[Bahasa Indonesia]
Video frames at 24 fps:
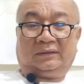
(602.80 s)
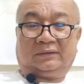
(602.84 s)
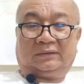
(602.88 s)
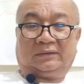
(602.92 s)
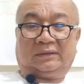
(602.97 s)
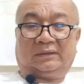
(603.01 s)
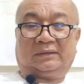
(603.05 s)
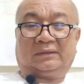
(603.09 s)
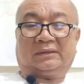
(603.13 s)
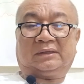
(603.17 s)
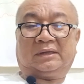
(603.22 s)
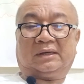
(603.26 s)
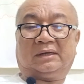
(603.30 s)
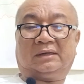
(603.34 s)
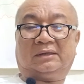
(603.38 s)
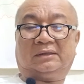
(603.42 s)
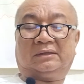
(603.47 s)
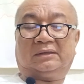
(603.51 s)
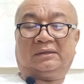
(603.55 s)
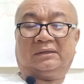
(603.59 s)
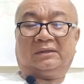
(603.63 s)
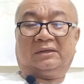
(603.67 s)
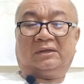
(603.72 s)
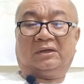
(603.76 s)

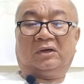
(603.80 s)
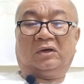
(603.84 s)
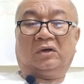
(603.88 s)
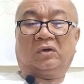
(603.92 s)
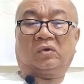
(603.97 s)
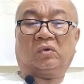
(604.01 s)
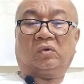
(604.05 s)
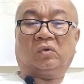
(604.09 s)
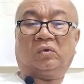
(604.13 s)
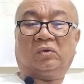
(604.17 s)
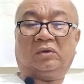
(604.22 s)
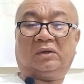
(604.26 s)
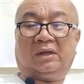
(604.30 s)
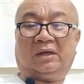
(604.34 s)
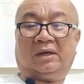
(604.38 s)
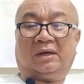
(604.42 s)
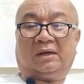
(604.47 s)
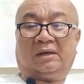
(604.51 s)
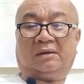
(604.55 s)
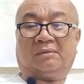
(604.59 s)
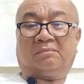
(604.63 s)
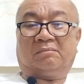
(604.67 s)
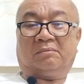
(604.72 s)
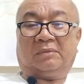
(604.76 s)
tentang
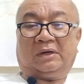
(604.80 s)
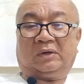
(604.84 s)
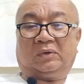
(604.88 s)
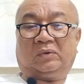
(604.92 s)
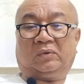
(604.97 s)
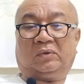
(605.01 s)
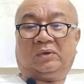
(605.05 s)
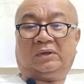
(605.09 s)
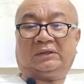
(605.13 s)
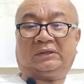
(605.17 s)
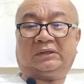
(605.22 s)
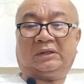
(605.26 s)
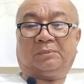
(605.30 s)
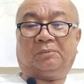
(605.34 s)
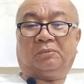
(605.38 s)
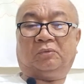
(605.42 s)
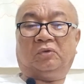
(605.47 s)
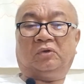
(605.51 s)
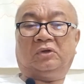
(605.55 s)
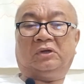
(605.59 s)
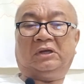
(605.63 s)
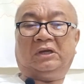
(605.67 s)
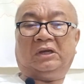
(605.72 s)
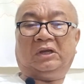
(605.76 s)
rundingan baru
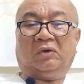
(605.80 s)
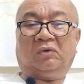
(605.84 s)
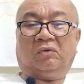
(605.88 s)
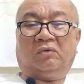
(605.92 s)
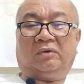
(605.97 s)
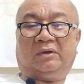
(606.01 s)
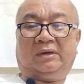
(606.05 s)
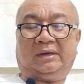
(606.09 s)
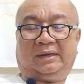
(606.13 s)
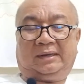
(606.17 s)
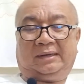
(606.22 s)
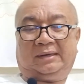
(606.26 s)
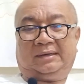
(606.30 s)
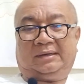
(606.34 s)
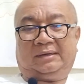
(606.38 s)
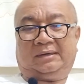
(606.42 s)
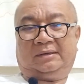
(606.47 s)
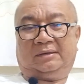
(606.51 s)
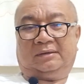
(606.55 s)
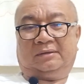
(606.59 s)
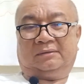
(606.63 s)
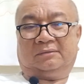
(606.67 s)
ataupun new deal.